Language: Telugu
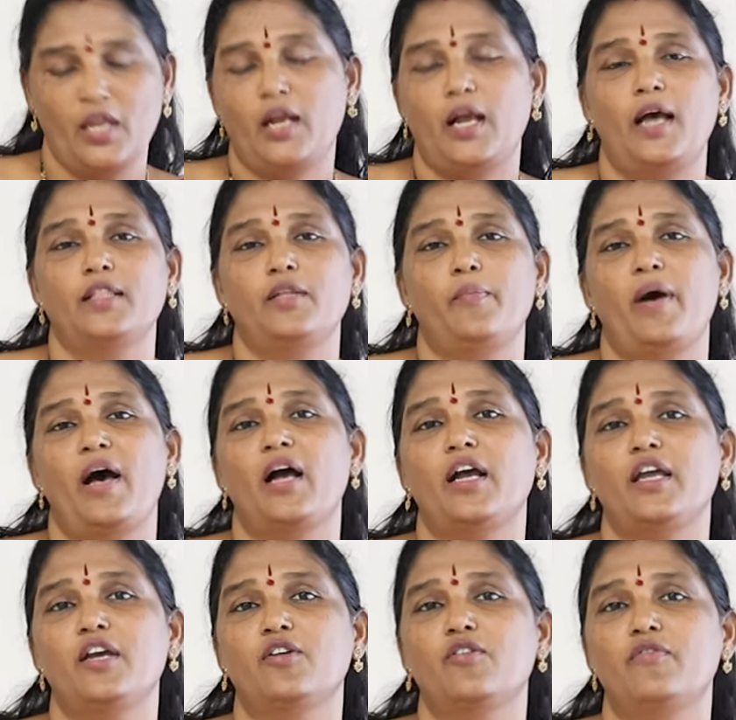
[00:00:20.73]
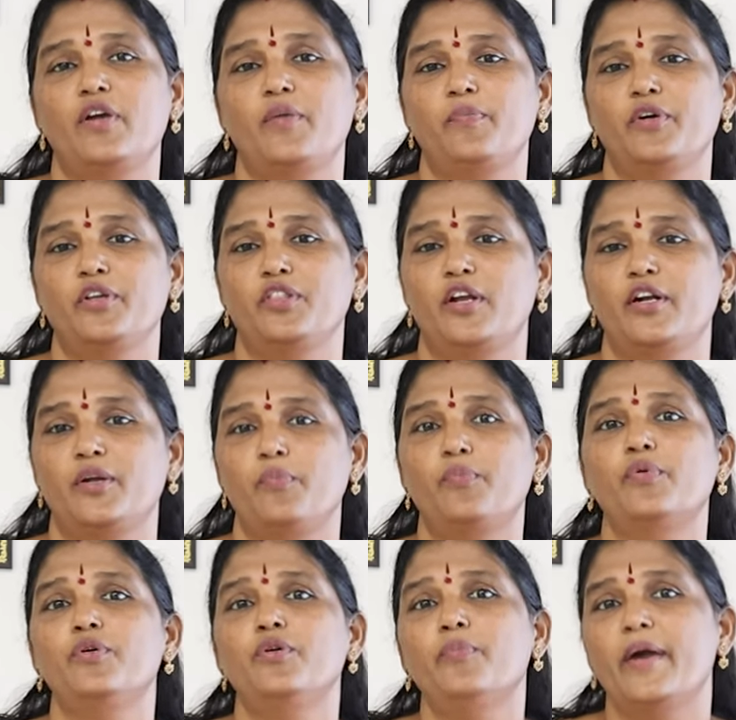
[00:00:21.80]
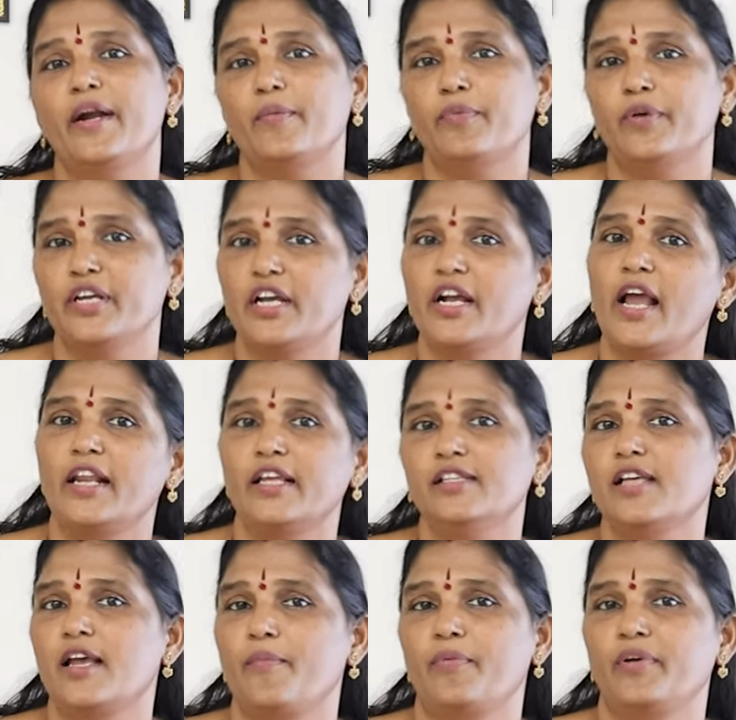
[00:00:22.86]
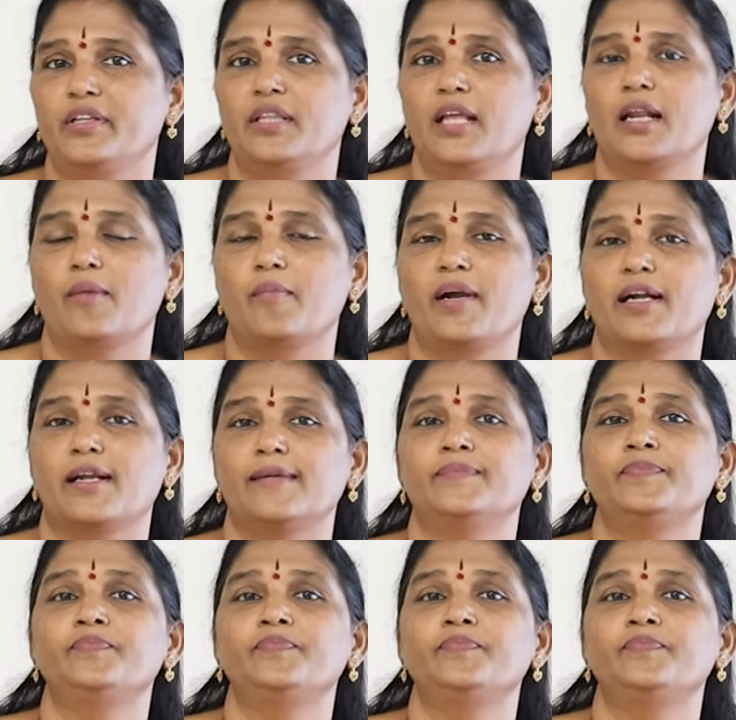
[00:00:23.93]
ఇక అది బాగా ఎక్కువైపోయిందంటే పుళ్ళు పడిపోయి గలీజ్ అయిపోయింది అన్నమాట